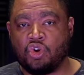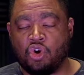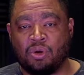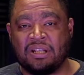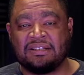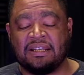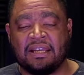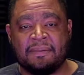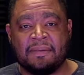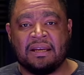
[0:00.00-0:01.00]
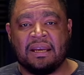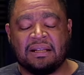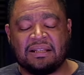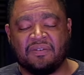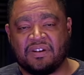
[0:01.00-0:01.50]
como les dije,
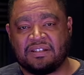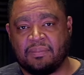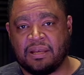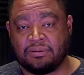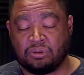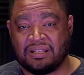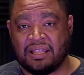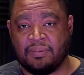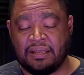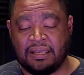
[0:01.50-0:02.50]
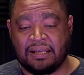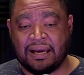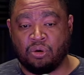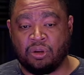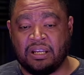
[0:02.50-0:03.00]
este enfrentamiento entre David y
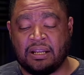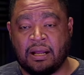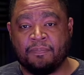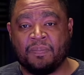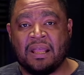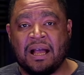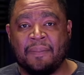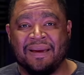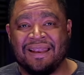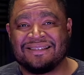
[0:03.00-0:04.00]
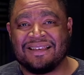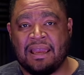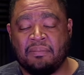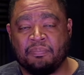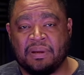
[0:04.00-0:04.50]
Carolina apenas
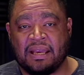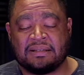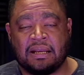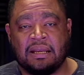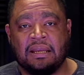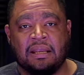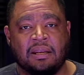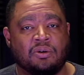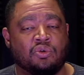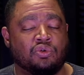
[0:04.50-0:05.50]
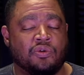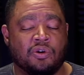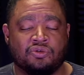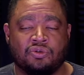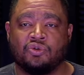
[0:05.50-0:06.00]
empieza y ninguno
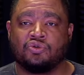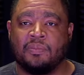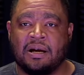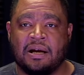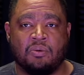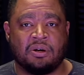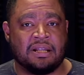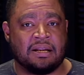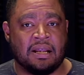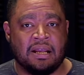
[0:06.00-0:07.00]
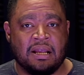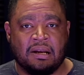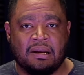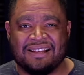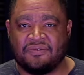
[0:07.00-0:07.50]
de los dos van a guardar
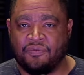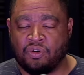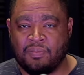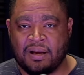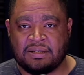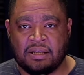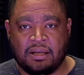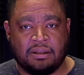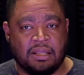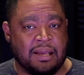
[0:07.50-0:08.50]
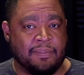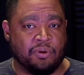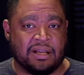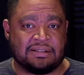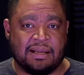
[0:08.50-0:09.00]
las formas de que
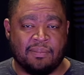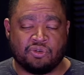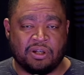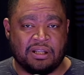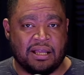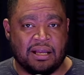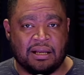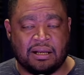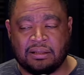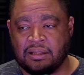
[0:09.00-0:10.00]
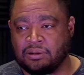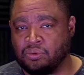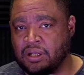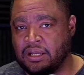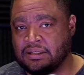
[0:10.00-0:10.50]
porque estamos en las
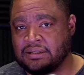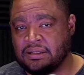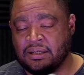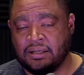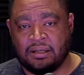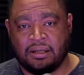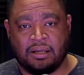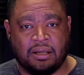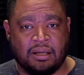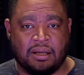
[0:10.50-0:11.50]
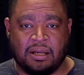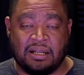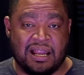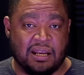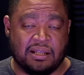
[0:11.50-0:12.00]
candidaturas eh,
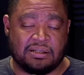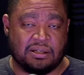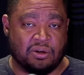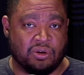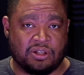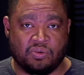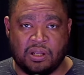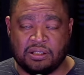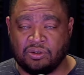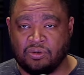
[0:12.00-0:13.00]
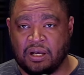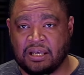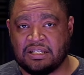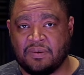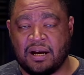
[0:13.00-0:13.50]
generales y congresuales. No,
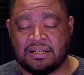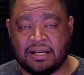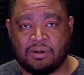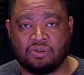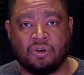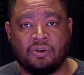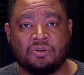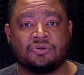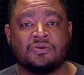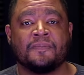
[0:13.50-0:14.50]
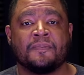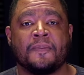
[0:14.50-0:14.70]
aquí se van a sacar los ojos.